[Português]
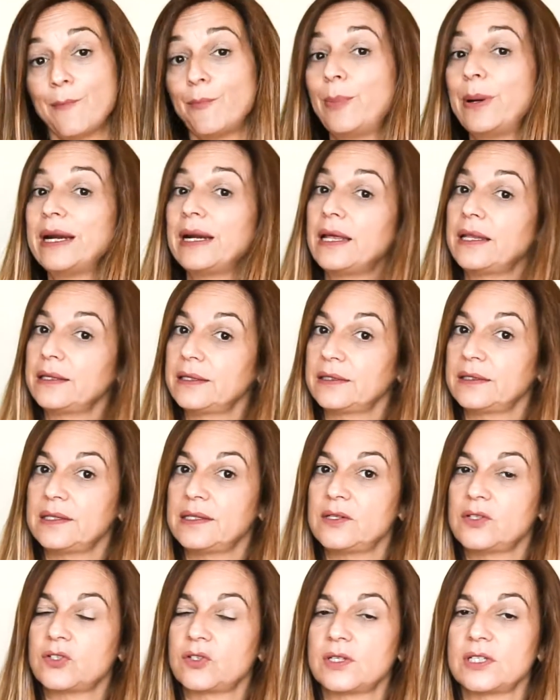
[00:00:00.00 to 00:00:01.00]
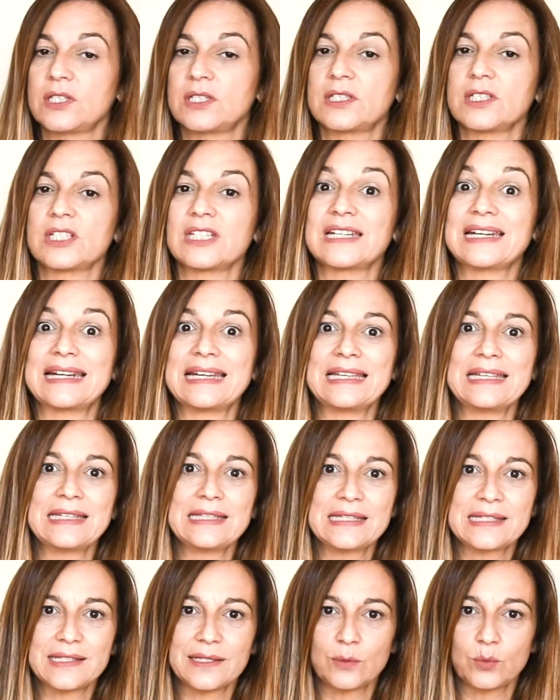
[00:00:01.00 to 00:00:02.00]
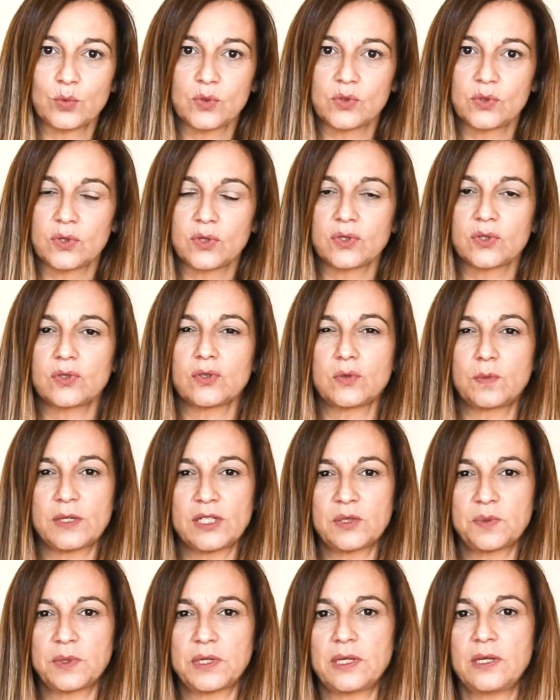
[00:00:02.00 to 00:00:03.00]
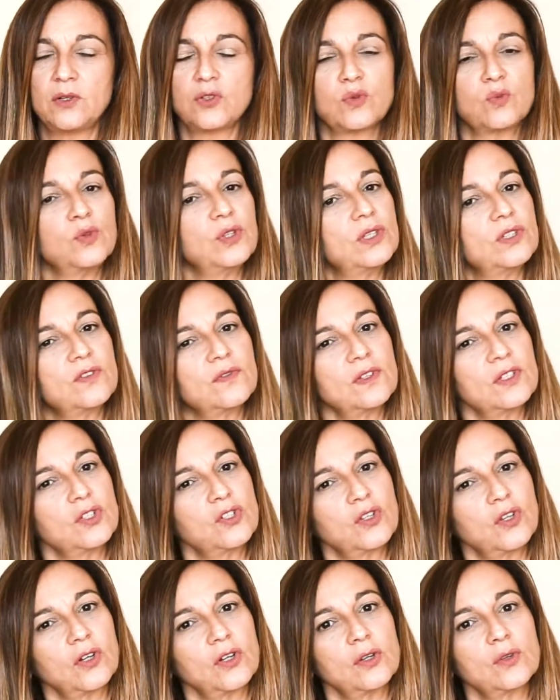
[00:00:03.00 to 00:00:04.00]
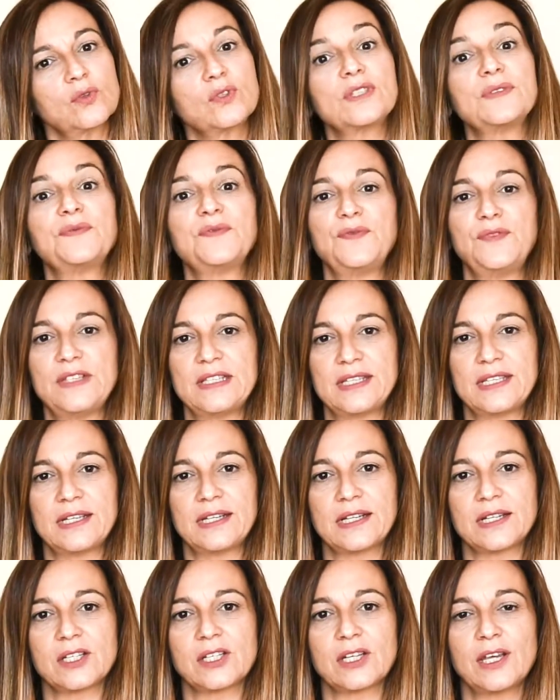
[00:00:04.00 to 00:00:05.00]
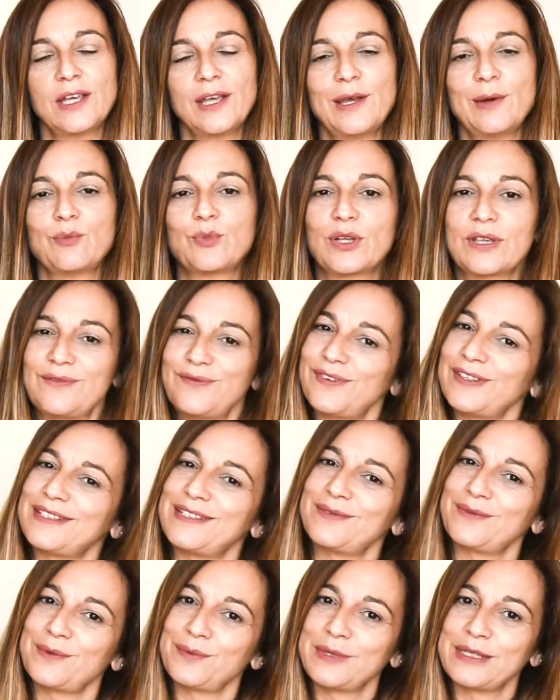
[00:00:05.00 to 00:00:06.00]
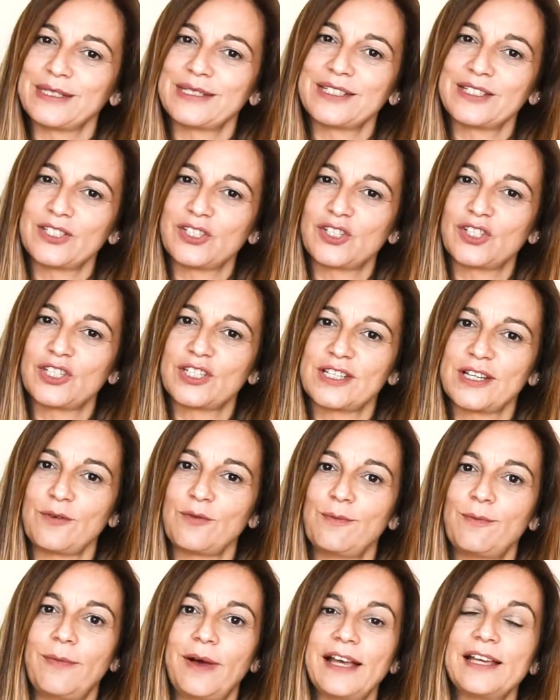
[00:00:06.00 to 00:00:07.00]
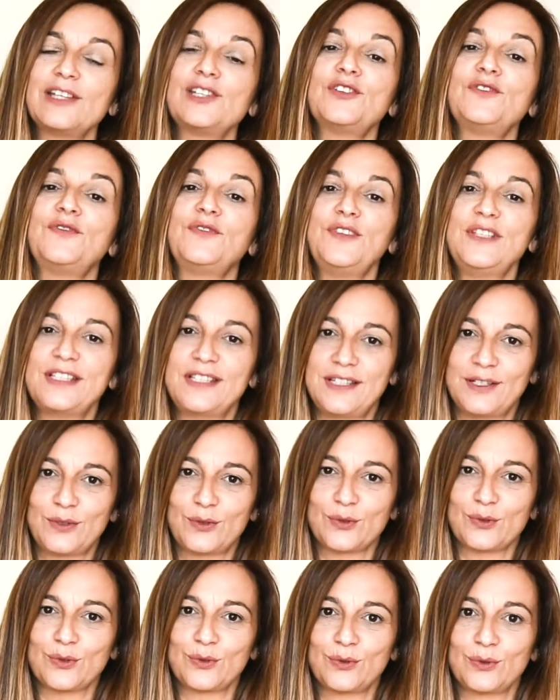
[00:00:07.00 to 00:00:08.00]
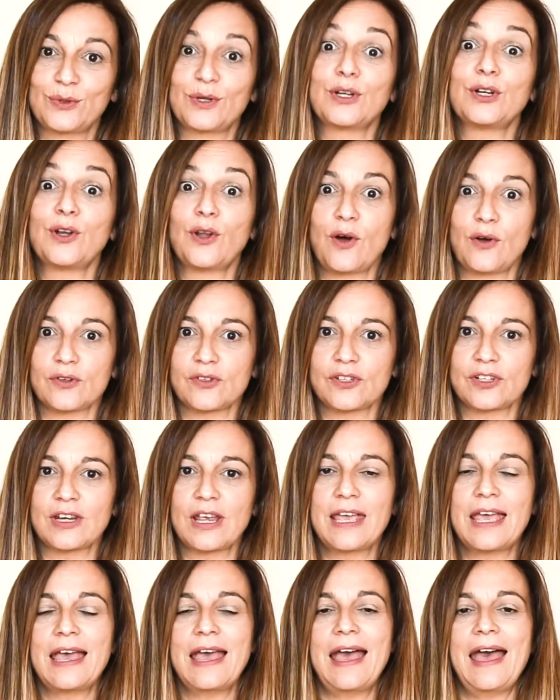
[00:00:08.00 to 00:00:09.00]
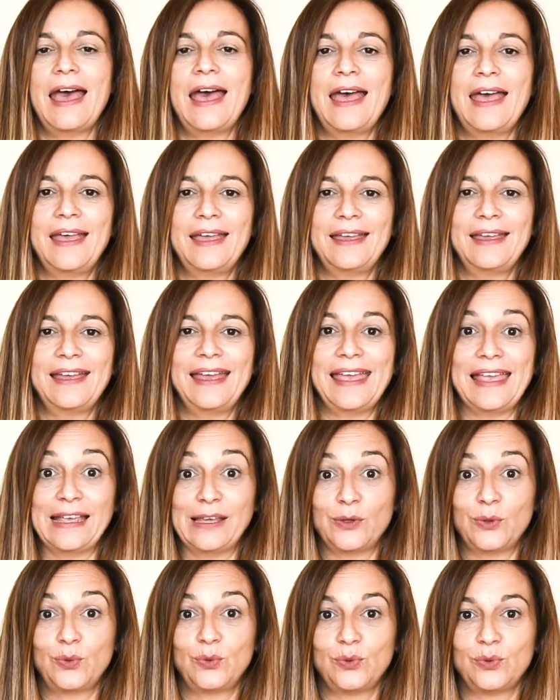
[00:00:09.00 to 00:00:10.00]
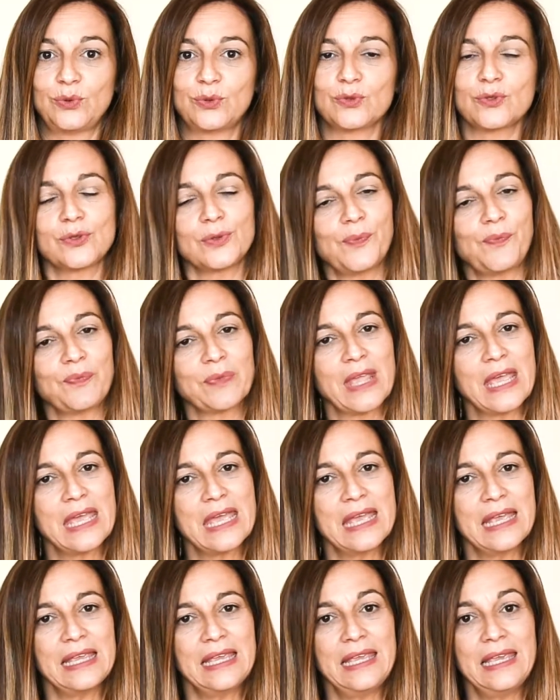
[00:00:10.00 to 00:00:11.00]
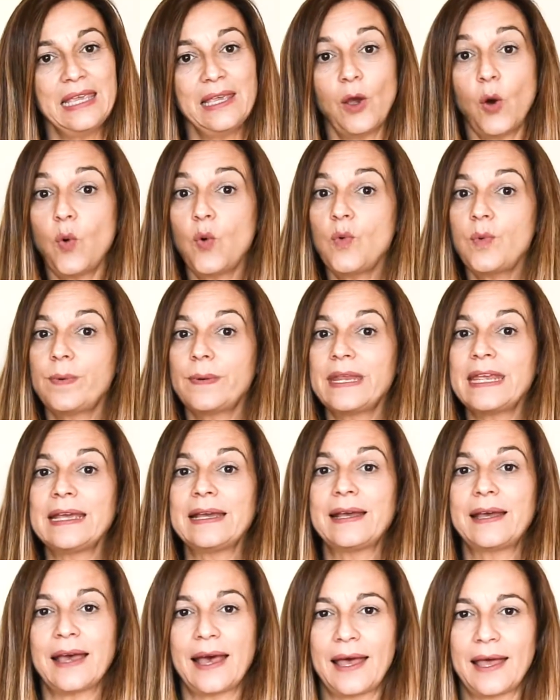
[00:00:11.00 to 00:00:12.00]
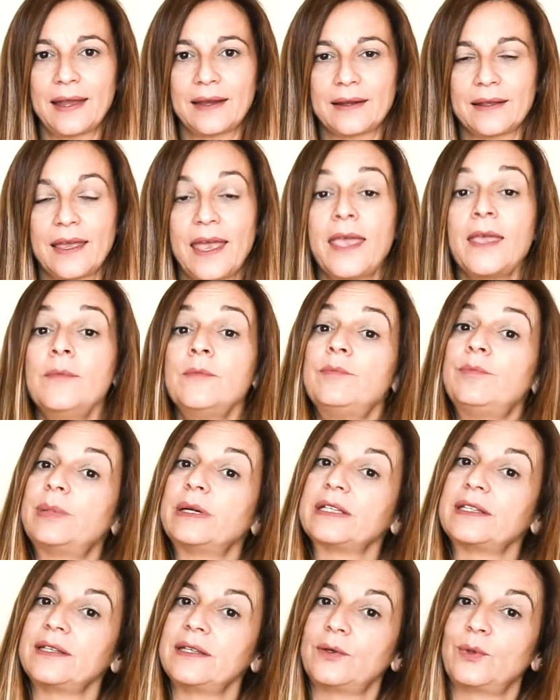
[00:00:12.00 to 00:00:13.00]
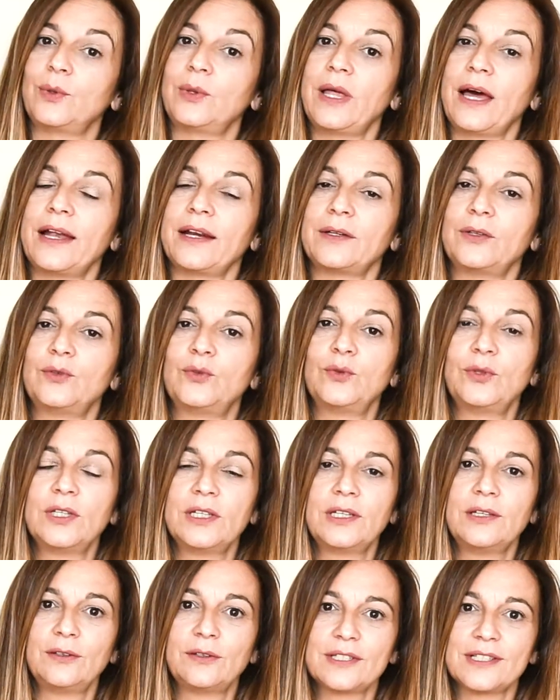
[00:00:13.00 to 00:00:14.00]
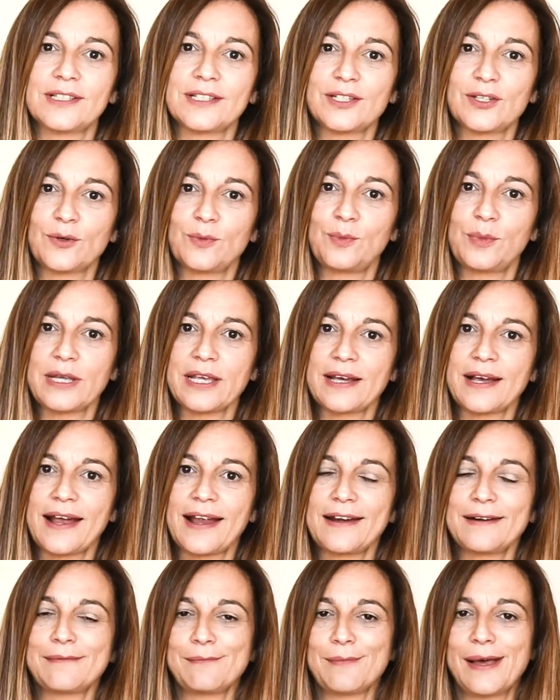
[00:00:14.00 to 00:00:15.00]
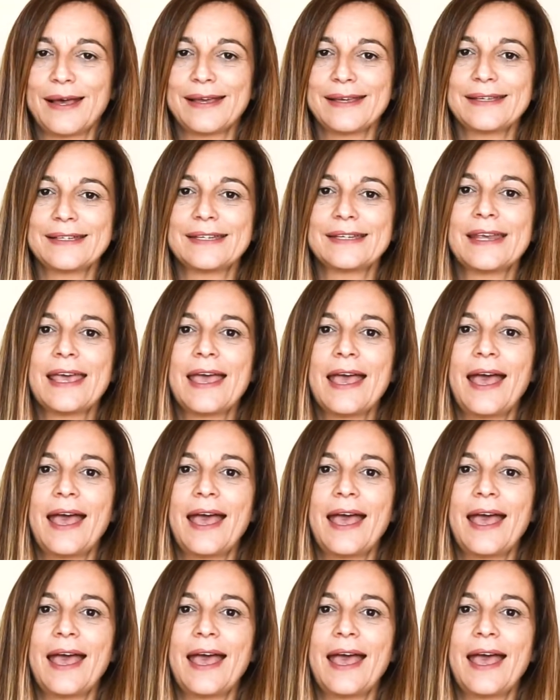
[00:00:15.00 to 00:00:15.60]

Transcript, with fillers: Para além disto, estas grandes emoções nos mais pequeninos muitas vezes tornam-se físicas, porque efetivamente eles são mais físicos do que nós uh, em adultos. E o brincar, em particular, tudo aquilo que seja um brincar mais